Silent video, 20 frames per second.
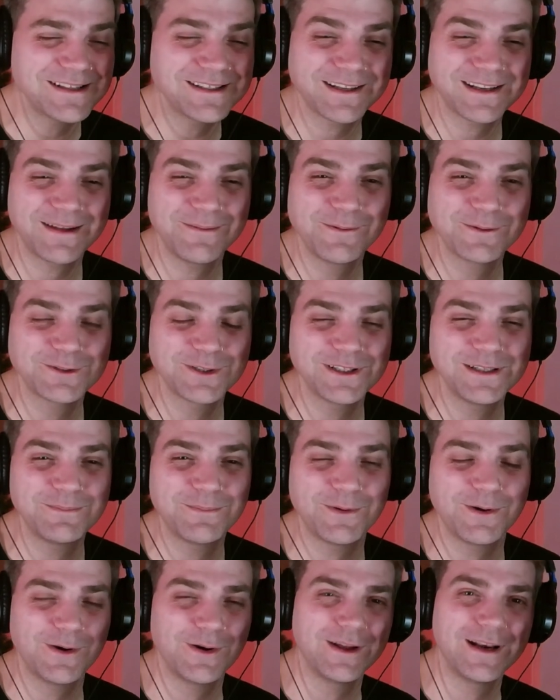cerrado mucho
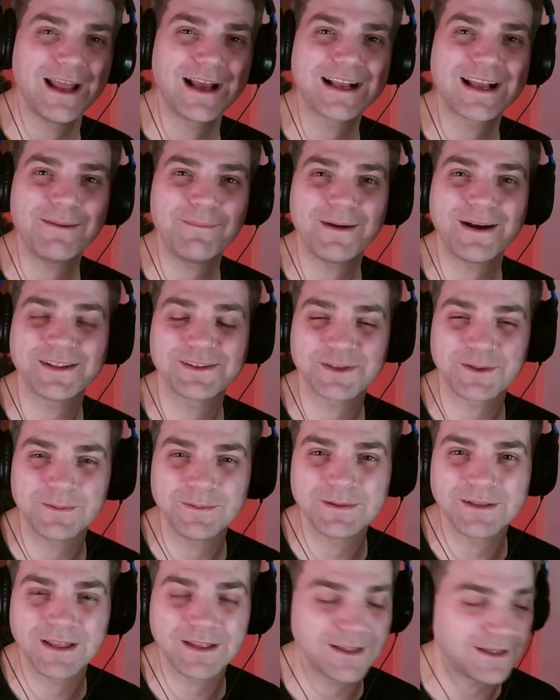tipo las cámaras
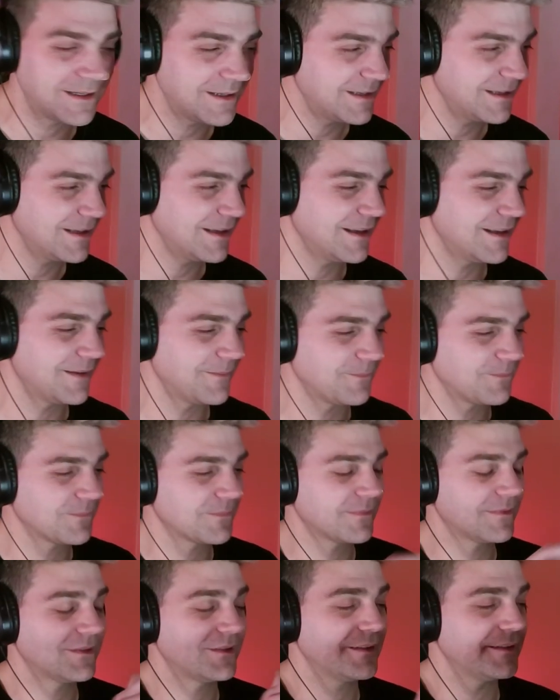ocultas de.
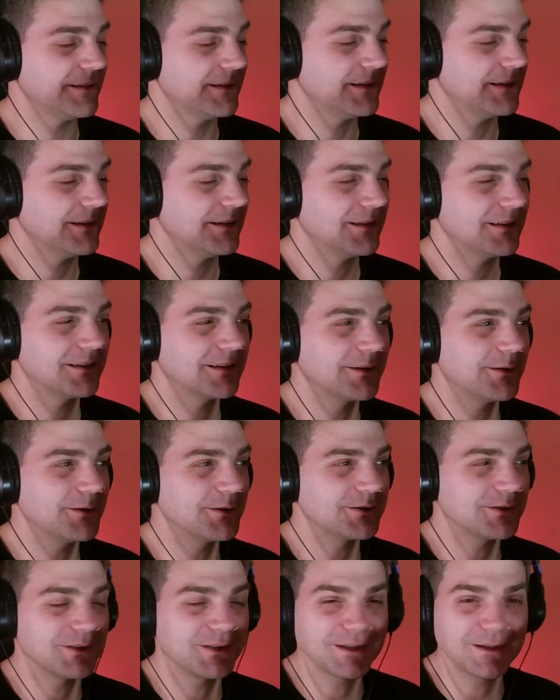de
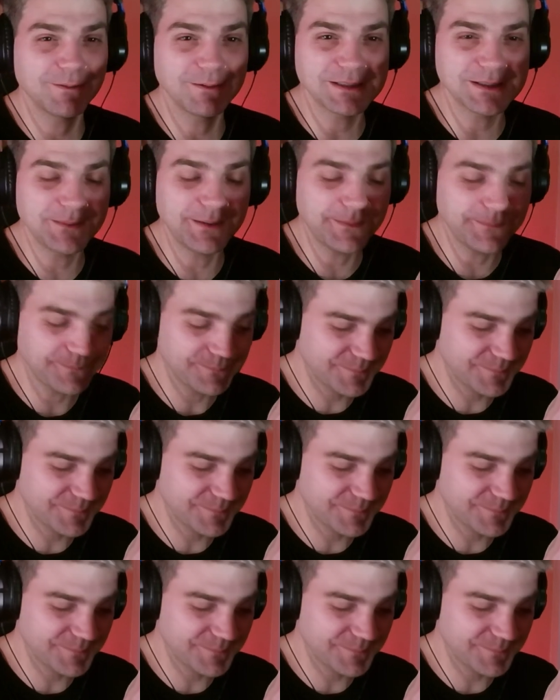coso, de, ¿cómo se llama?